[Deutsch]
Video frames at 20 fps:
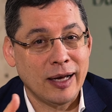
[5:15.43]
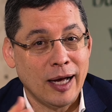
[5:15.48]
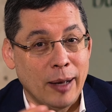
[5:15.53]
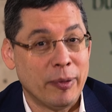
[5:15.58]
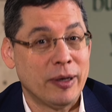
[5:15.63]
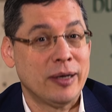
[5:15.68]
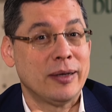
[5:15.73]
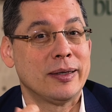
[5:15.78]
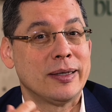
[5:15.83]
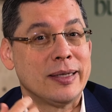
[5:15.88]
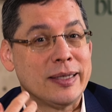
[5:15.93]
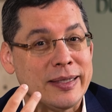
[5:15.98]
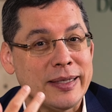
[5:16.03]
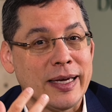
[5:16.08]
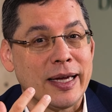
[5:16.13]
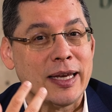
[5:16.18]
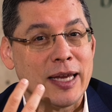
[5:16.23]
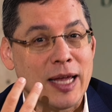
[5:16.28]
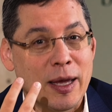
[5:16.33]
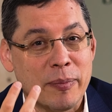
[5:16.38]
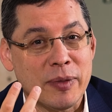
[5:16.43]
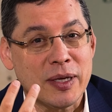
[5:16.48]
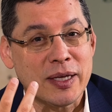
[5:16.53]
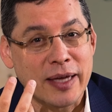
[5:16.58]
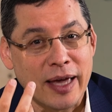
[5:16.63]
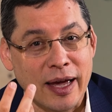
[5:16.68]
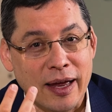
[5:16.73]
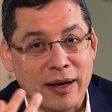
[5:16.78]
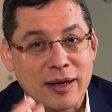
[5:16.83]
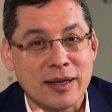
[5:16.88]
Aber ich ernähre
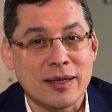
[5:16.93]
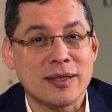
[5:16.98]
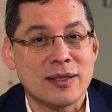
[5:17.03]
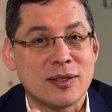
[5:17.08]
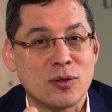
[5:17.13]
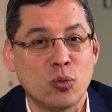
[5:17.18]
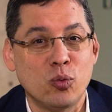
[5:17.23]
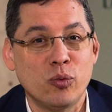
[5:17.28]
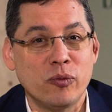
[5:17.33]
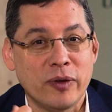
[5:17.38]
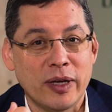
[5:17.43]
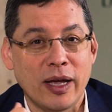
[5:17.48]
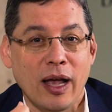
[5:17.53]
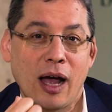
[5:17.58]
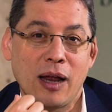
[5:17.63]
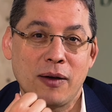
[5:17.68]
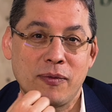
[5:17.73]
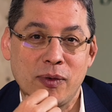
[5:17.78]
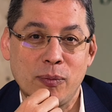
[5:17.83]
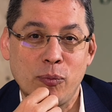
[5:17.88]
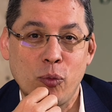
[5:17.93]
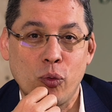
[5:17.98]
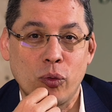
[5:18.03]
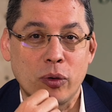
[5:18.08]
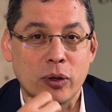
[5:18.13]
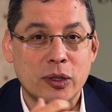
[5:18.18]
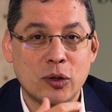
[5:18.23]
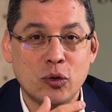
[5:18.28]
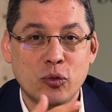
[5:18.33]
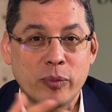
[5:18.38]
mich gerne so vegan wie
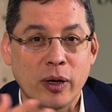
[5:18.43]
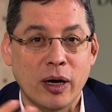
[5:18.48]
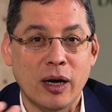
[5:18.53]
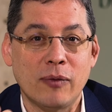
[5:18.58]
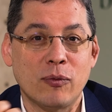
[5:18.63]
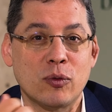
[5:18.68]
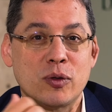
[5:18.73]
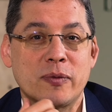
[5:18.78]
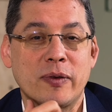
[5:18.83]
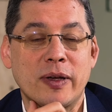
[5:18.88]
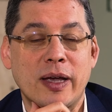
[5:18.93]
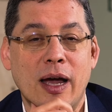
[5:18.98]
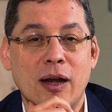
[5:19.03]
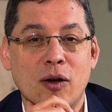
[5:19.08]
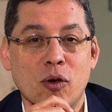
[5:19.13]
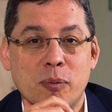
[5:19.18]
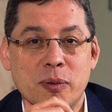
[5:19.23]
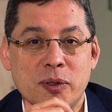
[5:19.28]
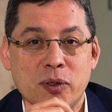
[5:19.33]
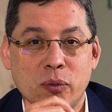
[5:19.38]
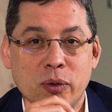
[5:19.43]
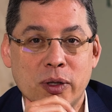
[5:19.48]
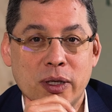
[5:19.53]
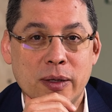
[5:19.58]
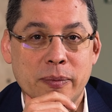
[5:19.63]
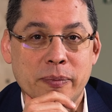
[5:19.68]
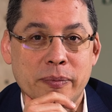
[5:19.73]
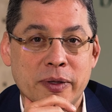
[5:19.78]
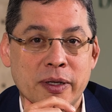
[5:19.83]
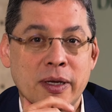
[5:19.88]
möglich. Überall, wo es vegane Optionen
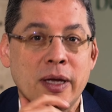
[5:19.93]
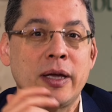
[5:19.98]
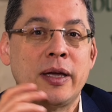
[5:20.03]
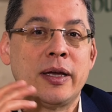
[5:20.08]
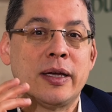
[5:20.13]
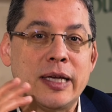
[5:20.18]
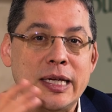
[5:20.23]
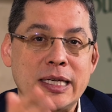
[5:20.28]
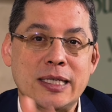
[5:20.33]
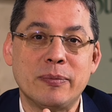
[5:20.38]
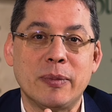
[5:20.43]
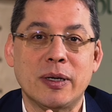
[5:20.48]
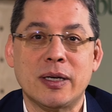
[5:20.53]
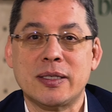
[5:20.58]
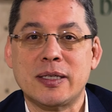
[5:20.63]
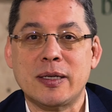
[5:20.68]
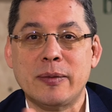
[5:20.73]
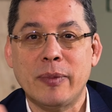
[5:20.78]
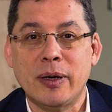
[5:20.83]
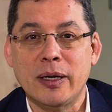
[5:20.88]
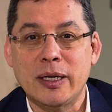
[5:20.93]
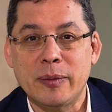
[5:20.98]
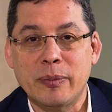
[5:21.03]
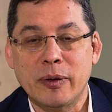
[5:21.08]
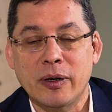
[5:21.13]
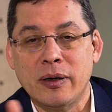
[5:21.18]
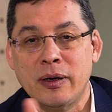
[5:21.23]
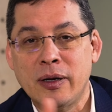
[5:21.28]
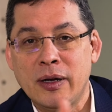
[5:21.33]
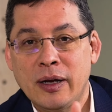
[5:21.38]
gibt, ist mir das immer
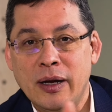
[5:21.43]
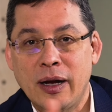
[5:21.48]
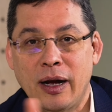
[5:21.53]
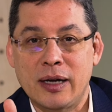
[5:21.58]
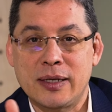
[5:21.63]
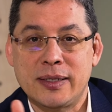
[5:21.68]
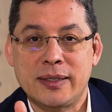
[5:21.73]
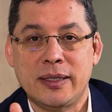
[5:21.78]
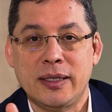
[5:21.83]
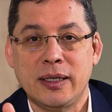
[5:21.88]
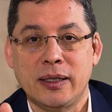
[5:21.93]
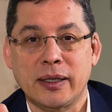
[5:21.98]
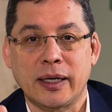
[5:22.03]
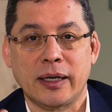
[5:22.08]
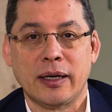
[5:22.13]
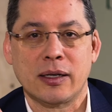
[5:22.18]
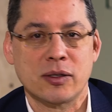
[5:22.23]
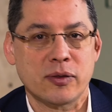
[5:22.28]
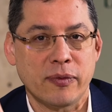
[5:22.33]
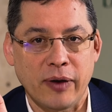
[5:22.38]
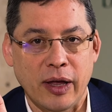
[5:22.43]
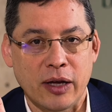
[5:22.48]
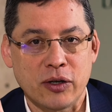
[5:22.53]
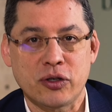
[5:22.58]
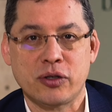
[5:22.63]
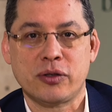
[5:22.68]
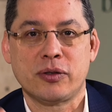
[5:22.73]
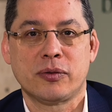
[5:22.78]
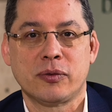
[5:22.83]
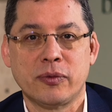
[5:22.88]
lieber als Tier drin. Also
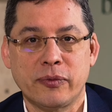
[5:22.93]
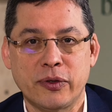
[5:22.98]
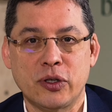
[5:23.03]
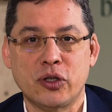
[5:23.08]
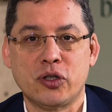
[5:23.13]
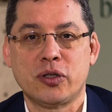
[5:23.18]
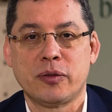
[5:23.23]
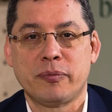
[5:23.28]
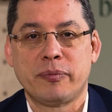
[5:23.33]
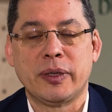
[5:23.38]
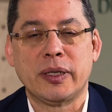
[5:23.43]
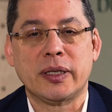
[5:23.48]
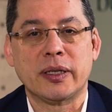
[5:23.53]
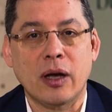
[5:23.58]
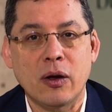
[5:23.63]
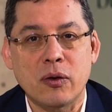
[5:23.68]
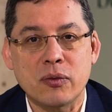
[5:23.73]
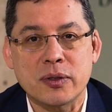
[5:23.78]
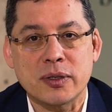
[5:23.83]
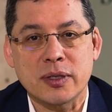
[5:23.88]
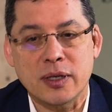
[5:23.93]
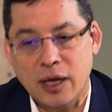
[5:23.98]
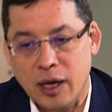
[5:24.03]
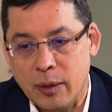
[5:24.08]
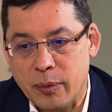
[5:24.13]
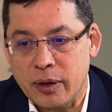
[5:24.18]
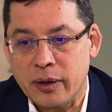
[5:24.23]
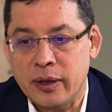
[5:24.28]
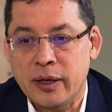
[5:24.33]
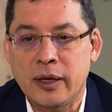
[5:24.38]
Fleisch, Fisch bin ich raus,
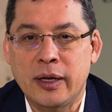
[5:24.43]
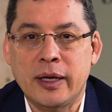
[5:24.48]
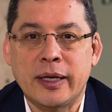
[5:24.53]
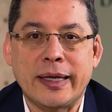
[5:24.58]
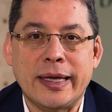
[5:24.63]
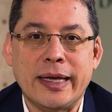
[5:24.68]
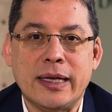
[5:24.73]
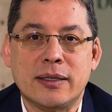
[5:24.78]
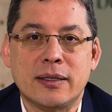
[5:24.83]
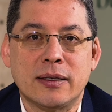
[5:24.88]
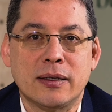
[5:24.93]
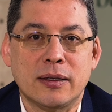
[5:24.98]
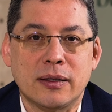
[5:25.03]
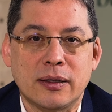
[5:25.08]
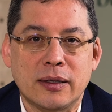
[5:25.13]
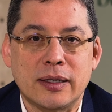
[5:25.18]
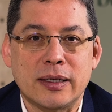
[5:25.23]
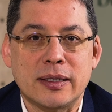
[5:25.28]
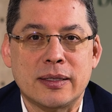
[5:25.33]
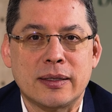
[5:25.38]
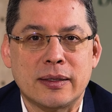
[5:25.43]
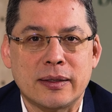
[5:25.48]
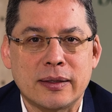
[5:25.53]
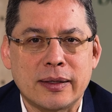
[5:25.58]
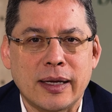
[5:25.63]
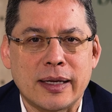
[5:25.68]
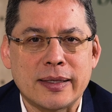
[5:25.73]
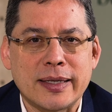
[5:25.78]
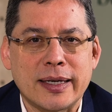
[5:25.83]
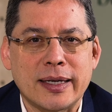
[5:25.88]
aber Käse ist
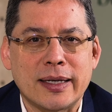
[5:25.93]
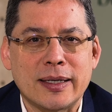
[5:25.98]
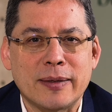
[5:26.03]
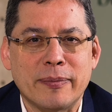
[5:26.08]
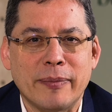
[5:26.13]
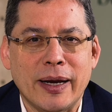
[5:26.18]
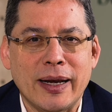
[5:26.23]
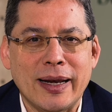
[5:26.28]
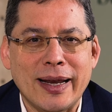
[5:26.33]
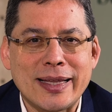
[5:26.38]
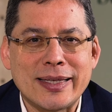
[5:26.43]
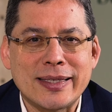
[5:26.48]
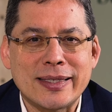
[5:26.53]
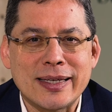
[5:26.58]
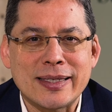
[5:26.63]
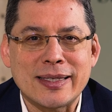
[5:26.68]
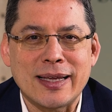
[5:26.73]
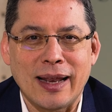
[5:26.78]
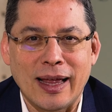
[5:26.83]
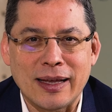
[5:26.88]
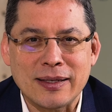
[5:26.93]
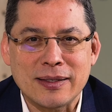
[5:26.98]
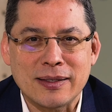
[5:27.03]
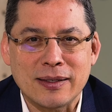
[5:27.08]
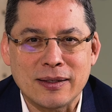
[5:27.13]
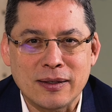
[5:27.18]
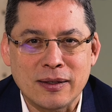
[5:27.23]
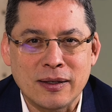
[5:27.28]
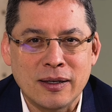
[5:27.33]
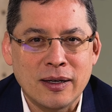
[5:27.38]
tatsächlich mein letztes
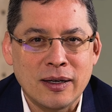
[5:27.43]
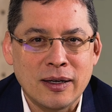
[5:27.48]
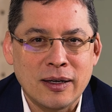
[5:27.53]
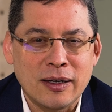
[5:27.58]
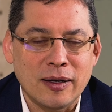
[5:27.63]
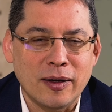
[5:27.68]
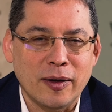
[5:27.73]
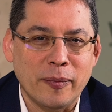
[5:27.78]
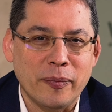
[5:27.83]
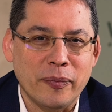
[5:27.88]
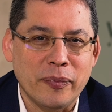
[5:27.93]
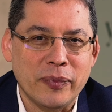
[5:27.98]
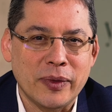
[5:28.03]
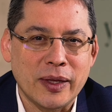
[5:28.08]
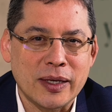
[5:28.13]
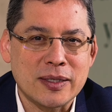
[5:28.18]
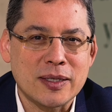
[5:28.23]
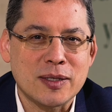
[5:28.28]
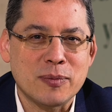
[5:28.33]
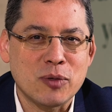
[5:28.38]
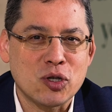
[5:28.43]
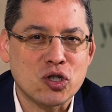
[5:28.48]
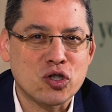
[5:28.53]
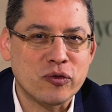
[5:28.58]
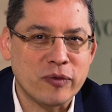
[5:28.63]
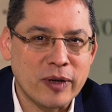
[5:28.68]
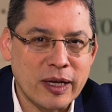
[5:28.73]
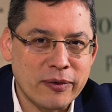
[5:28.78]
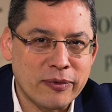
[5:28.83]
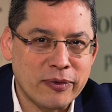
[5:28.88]
Laster, ähm, dass es mir
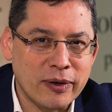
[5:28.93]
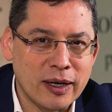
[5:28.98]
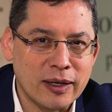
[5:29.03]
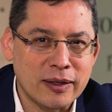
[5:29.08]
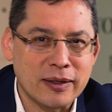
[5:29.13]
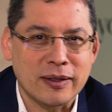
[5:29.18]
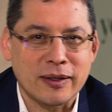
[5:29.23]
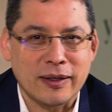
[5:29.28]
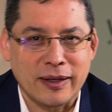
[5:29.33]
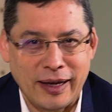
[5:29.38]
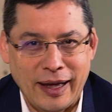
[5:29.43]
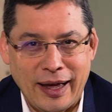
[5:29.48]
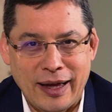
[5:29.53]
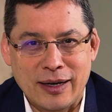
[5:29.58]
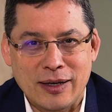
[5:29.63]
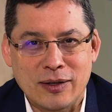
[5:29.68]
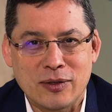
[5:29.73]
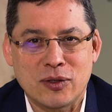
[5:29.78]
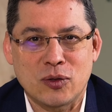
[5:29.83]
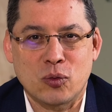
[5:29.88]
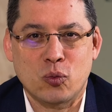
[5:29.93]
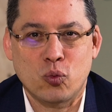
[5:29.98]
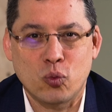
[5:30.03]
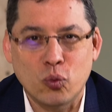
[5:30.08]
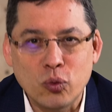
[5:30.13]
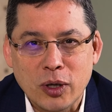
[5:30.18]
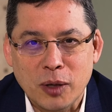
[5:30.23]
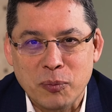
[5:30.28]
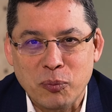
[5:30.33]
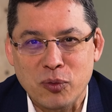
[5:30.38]
schwerfällt, rein zu
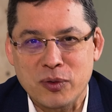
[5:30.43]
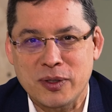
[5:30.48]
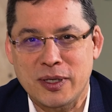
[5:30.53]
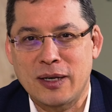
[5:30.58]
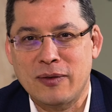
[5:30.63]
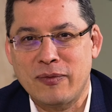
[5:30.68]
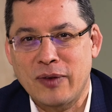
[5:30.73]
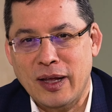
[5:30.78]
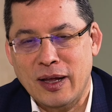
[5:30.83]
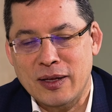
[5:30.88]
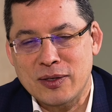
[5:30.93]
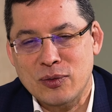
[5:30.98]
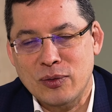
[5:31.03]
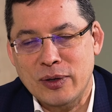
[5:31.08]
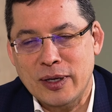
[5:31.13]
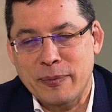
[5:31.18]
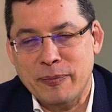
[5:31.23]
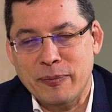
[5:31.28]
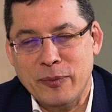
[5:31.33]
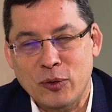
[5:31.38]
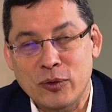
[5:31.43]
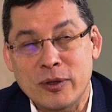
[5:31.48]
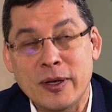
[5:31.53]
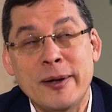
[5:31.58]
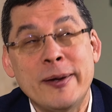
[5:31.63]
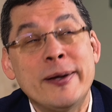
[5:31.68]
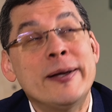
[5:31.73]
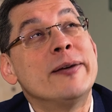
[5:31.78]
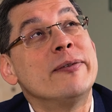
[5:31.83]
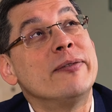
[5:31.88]
100% vegan zu leben. Und
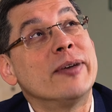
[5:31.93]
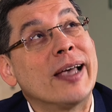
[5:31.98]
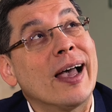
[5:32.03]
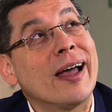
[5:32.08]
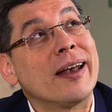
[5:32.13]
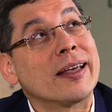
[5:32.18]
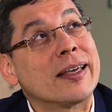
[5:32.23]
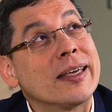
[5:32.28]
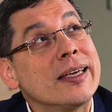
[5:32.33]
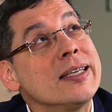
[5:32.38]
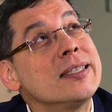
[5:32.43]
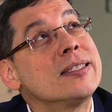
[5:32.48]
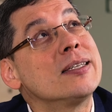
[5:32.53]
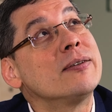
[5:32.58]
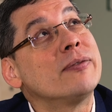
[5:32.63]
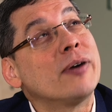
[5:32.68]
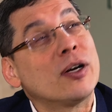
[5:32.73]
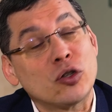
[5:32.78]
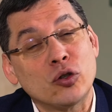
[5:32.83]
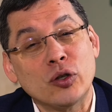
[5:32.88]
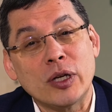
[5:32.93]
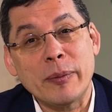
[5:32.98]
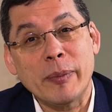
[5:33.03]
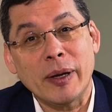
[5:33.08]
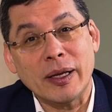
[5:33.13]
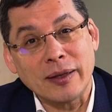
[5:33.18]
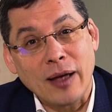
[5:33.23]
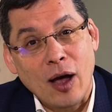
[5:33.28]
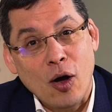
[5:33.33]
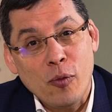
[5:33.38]
veganer Käse war schon
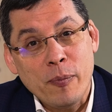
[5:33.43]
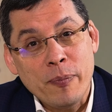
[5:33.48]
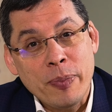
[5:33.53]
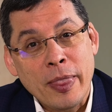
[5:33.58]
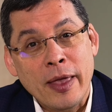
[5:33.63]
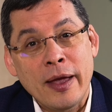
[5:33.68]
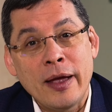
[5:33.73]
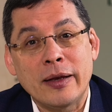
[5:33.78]
immer ein Traum.